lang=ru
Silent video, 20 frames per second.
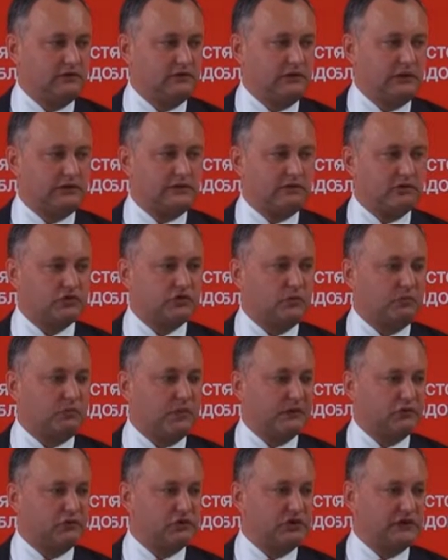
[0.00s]
для того, чтобы
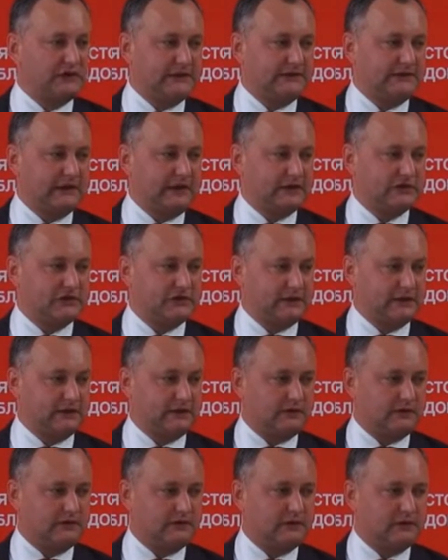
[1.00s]
получить это решение.